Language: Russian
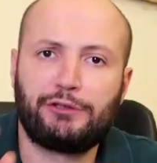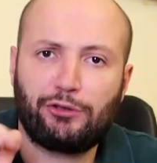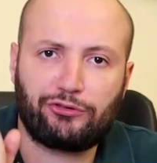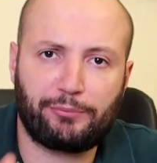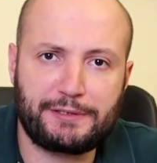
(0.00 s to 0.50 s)
Вы
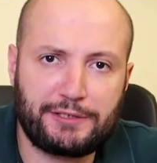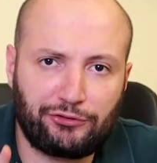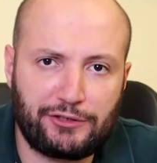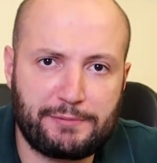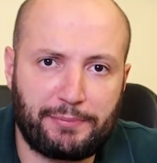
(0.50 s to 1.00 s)
тоже
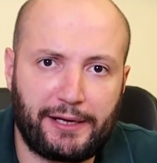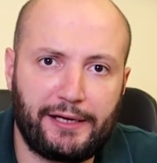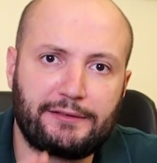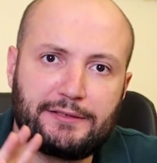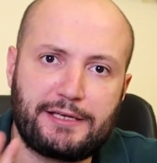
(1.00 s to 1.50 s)
поддержите
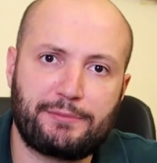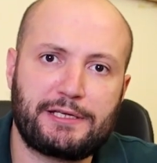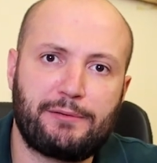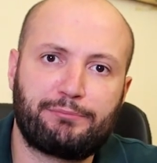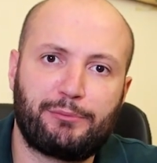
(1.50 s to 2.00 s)
проект, тем
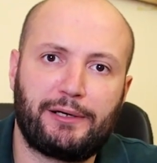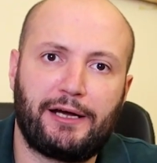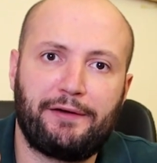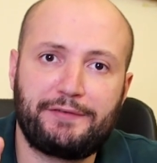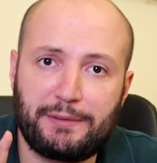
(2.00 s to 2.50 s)
самым
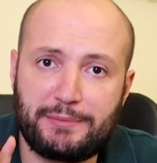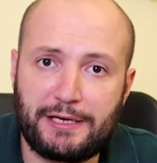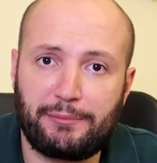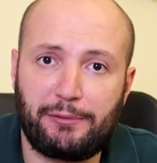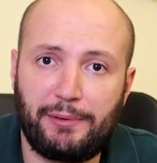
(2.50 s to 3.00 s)
помогая всем
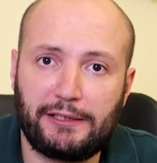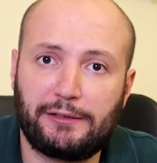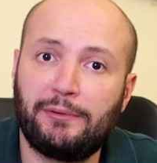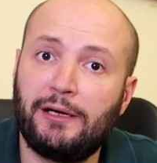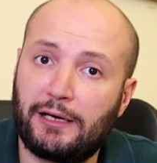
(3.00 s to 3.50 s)
тем
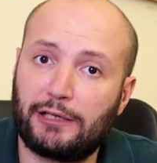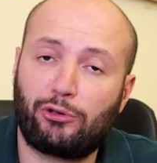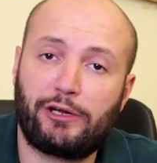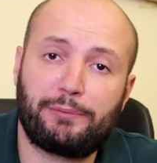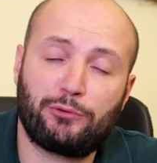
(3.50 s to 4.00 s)
ребятам,
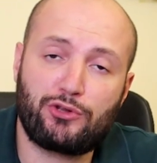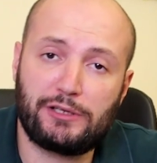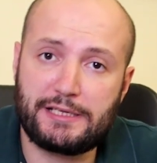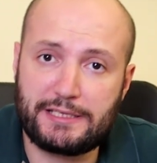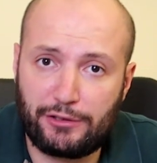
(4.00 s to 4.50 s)
которые
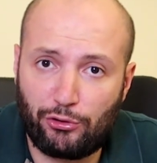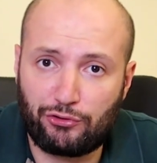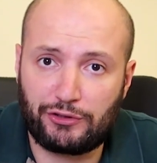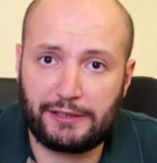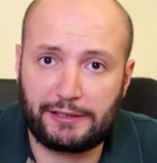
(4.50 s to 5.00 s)
получили
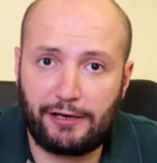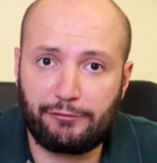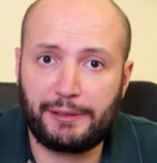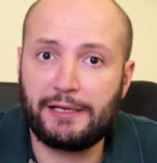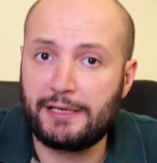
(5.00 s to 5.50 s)
серьезные
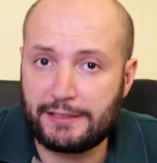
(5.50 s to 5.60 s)
травмы,